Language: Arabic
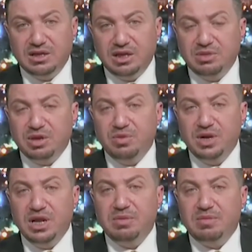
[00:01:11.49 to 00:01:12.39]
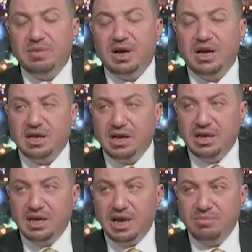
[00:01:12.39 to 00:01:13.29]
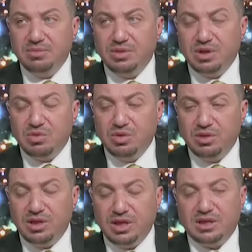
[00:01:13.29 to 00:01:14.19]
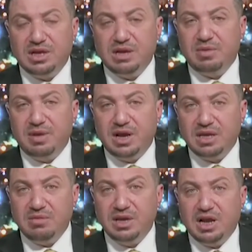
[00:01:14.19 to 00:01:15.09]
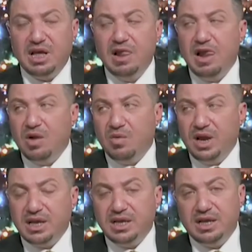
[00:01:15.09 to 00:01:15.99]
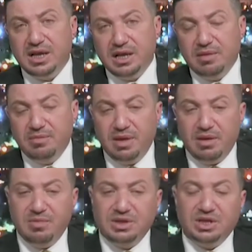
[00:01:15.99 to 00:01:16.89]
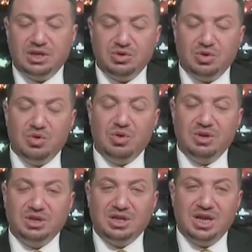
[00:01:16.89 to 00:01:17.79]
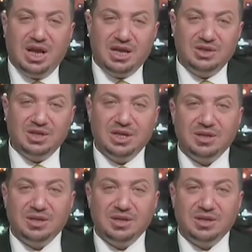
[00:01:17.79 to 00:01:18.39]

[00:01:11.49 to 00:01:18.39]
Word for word: تم تمويلها بمبالغ لم تكن تلك مبالغ كبيره ولكن مشت شلون نقول مشت لنا حاجه